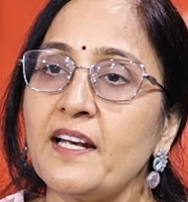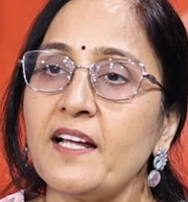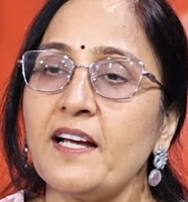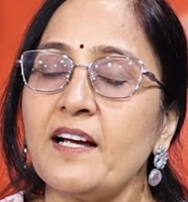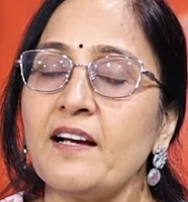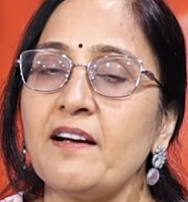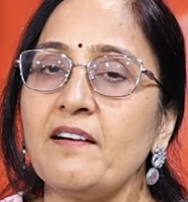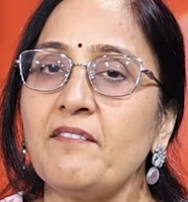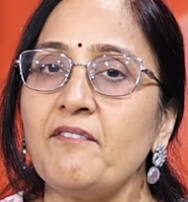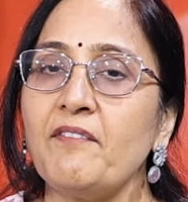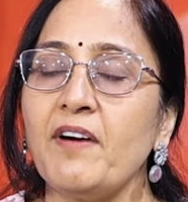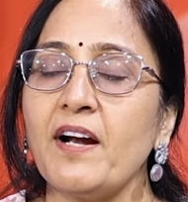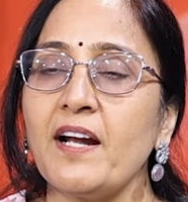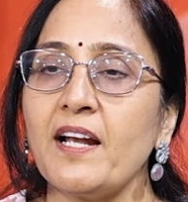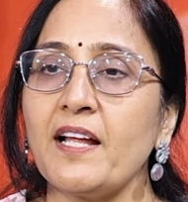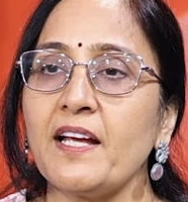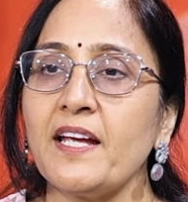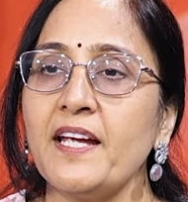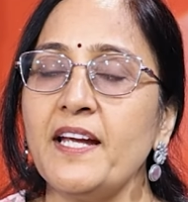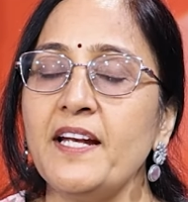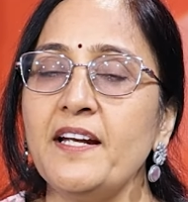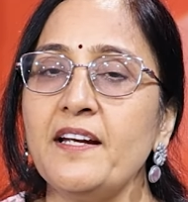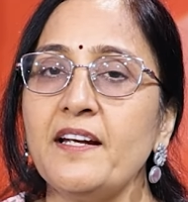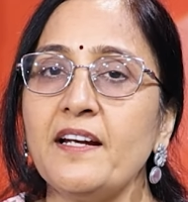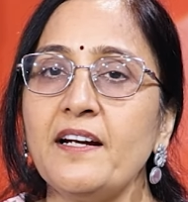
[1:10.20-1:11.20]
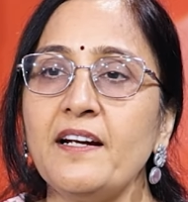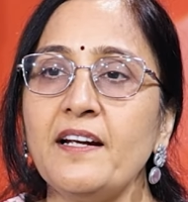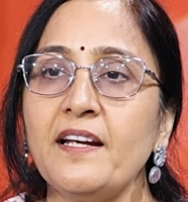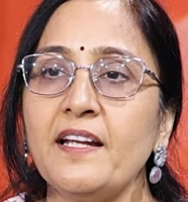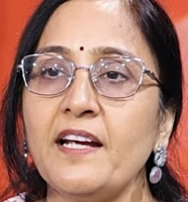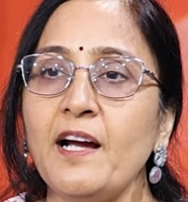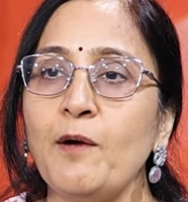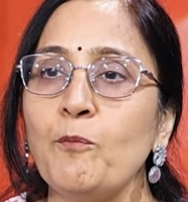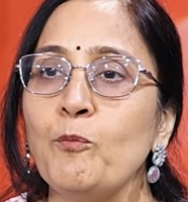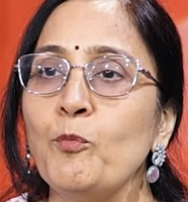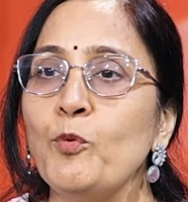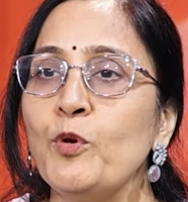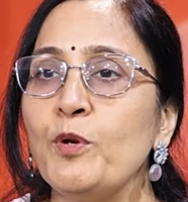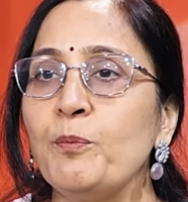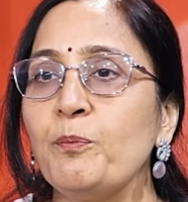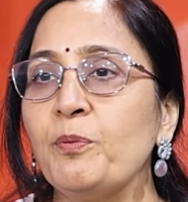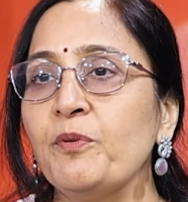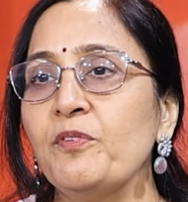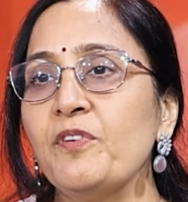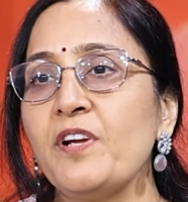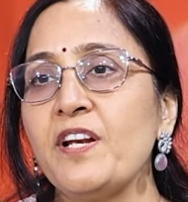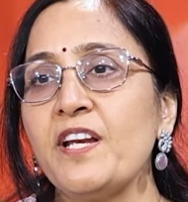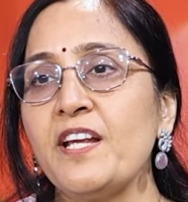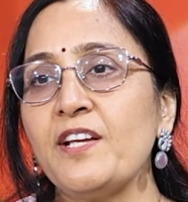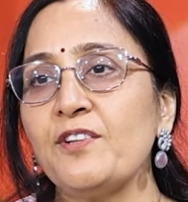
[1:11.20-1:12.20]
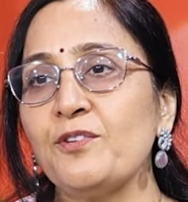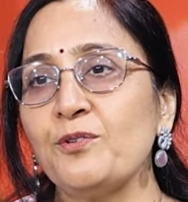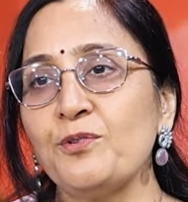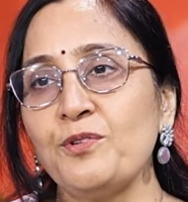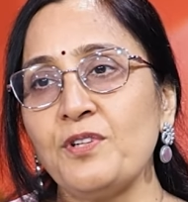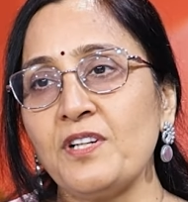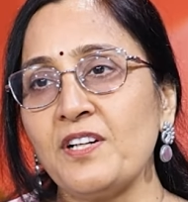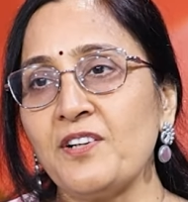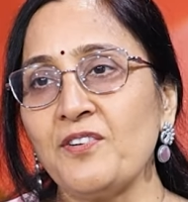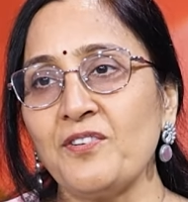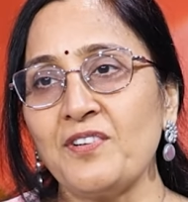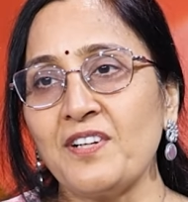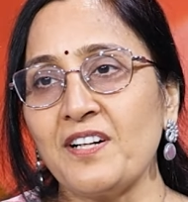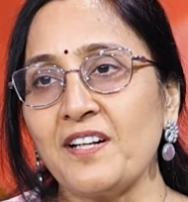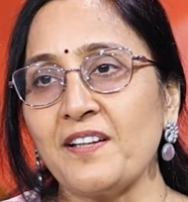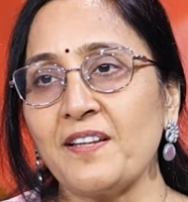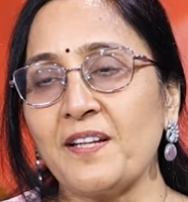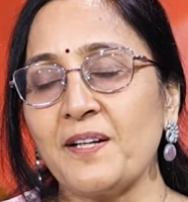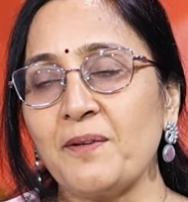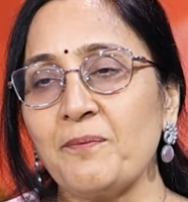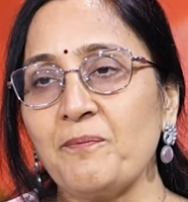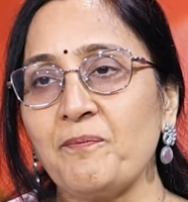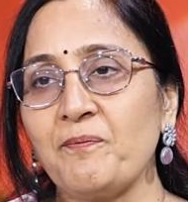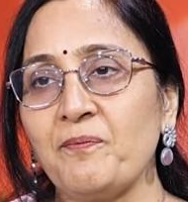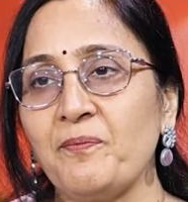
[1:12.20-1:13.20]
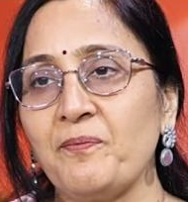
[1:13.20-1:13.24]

ఇలా వాళ్ళకి ఏంటంటే ఆ మురిపం అనేది ఉంటా ఉంటుంది